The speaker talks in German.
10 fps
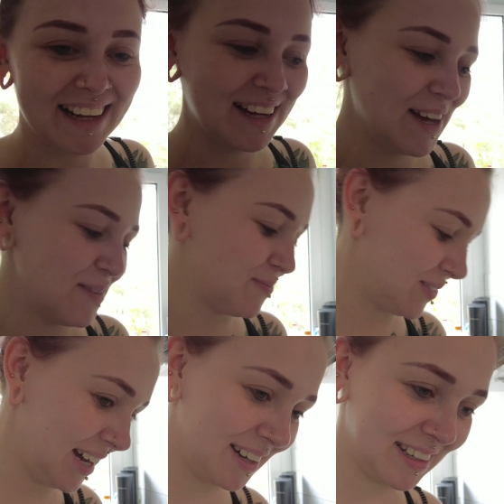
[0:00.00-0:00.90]
Ähm,
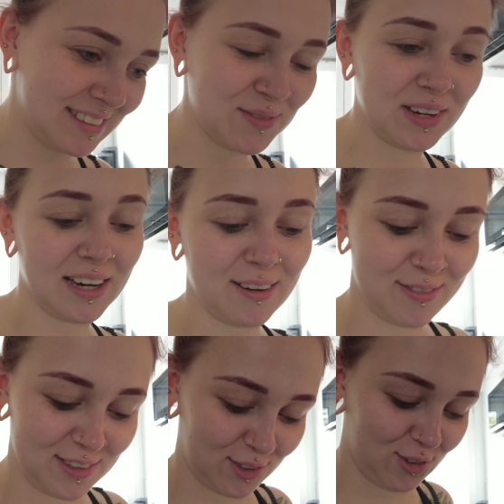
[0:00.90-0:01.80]
ja, jetzt haben wir gerade
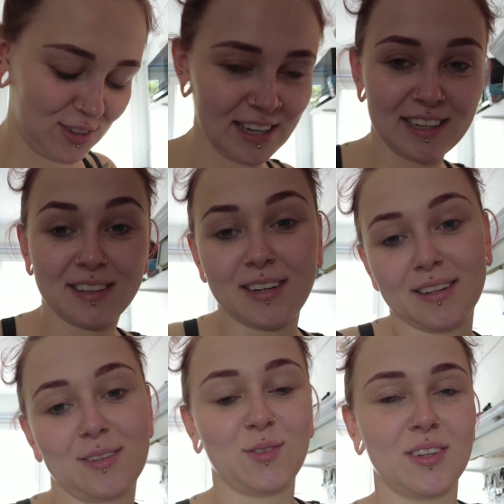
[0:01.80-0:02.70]
festgestellt,
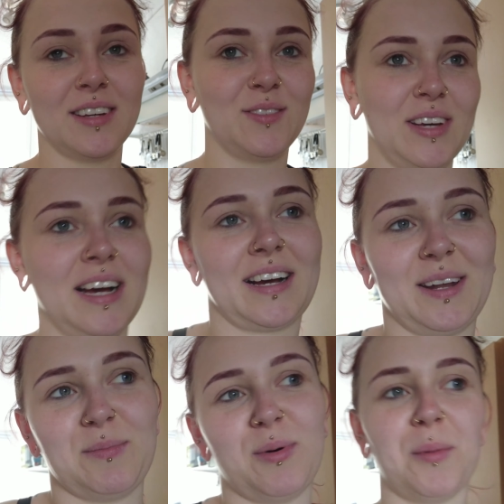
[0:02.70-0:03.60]
dass äh, wir gar
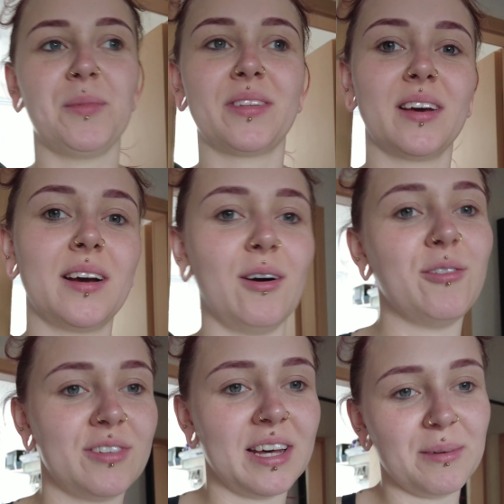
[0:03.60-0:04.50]
keine Pommes
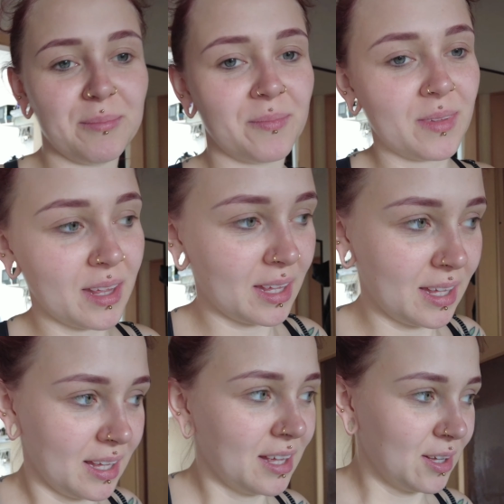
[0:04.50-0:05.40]
gekauft haben.
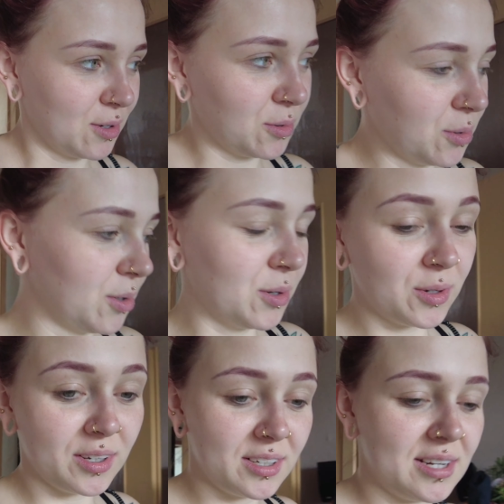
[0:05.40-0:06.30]

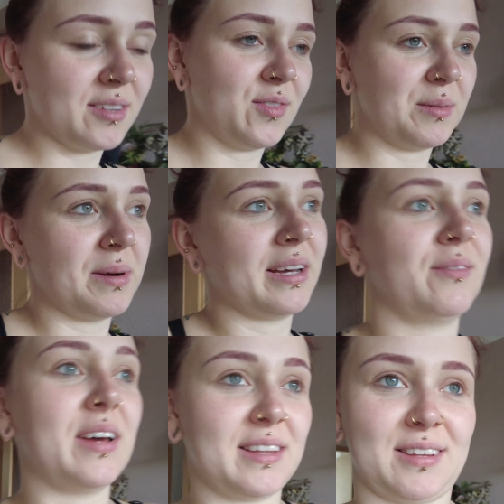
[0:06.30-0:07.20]
Und deswegen mache ich
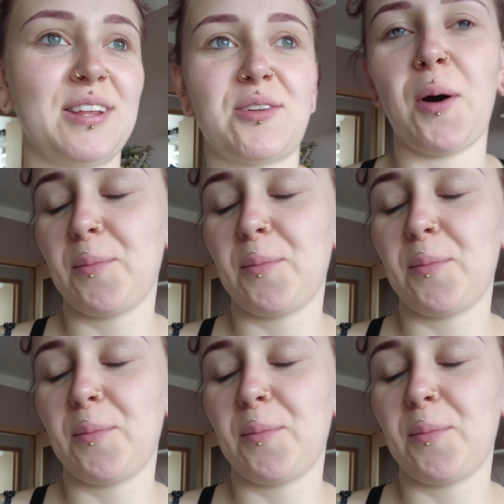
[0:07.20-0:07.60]
mir jetzt